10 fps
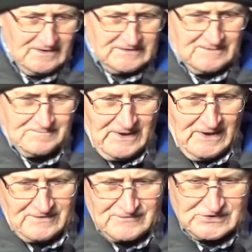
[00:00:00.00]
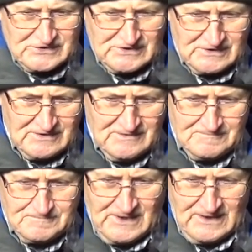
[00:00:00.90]
ten pierwszy,
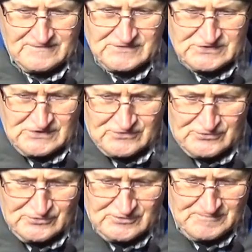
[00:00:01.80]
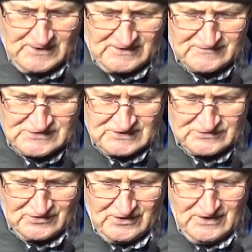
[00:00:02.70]
pierwszy ruch, pierwsze
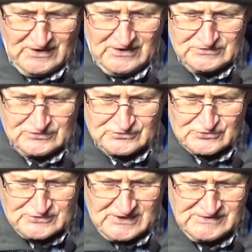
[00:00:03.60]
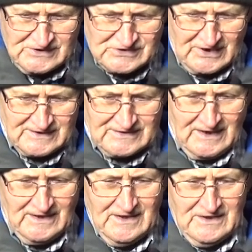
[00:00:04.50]
to, to rzucenie
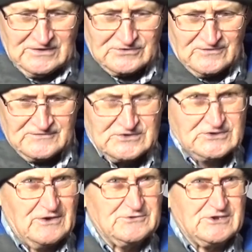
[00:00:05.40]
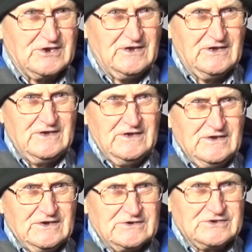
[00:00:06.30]
ziarna, to w kształcie
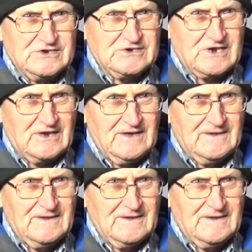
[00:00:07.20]
krzyża.